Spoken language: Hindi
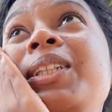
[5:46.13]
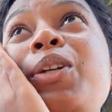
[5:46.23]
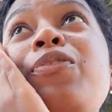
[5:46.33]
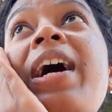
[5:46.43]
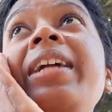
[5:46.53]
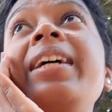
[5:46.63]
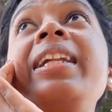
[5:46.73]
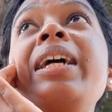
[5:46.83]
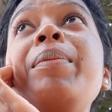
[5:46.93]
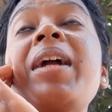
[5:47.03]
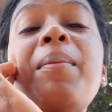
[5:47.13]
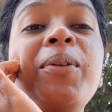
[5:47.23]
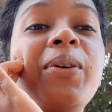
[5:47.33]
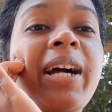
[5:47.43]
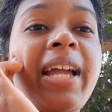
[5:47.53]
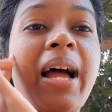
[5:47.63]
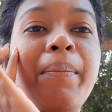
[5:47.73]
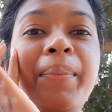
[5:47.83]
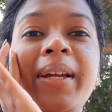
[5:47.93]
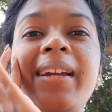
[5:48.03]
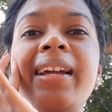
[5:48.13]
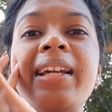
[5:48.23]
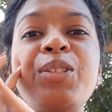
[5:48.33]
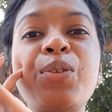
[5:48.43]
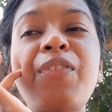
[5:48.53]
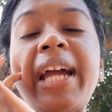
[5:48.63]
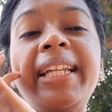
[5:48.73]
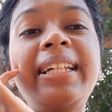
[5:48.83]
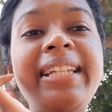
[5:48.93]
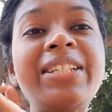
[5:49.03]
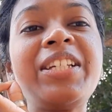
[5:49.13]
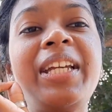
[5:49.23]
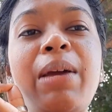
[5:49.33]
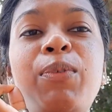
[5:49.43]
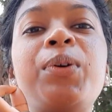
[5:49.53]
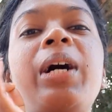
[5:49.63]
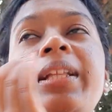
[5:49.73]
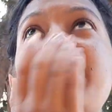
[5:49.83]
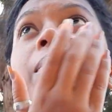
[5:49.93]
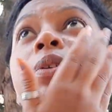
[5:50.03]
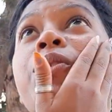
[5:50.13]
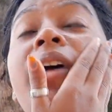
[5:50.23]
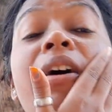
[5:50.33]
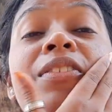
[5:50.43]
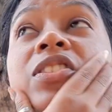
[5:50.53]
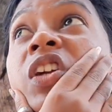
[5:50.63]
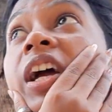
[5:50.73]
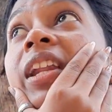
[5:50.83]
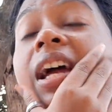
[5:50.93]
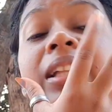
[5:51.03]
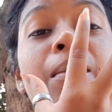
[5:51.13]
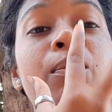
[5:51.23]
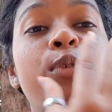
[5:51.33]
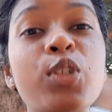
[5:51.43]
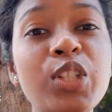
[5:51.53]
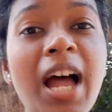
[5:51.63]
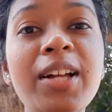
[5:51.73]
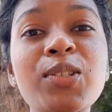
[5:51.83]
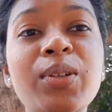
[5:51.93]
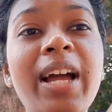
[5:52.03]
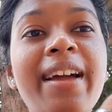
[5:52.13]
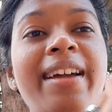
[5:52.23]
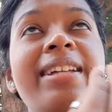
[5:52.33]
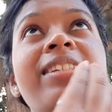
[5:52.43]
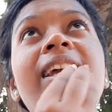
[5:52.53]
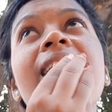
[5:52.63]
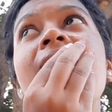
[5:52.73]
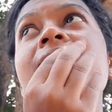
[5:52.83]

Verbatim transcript: तो फाइनली अभी हम लोग का यहाँ पे जो फाइनल टीचिंग है वो ख़त्म हो चुका है और चेहरा एकदम मुरझा चुका है चेहरा